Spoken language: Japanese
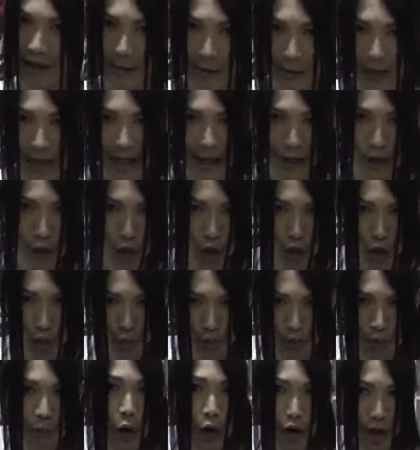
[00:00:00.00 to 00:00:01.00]
バレットの
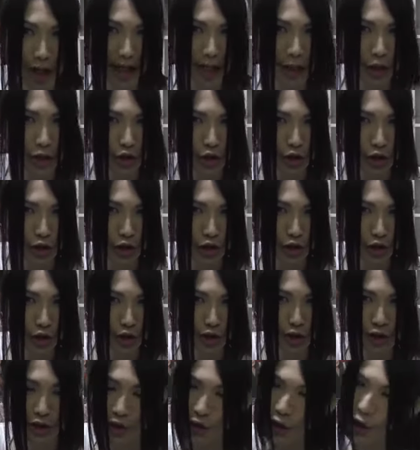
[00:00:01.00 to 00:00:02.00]

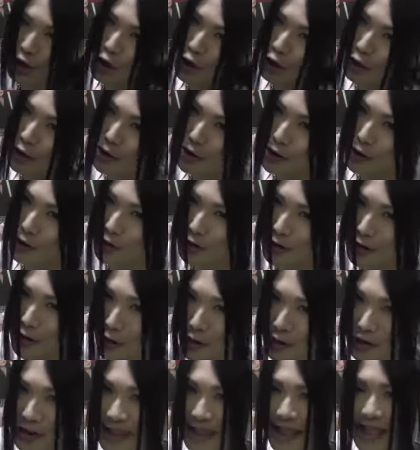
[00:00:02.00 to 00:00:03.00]
ボーカル星野
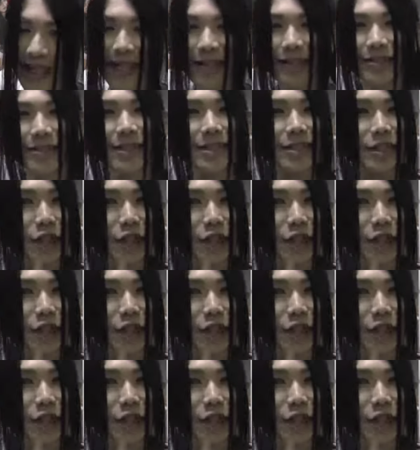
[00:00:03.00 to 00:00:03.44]
聡太でいくぞ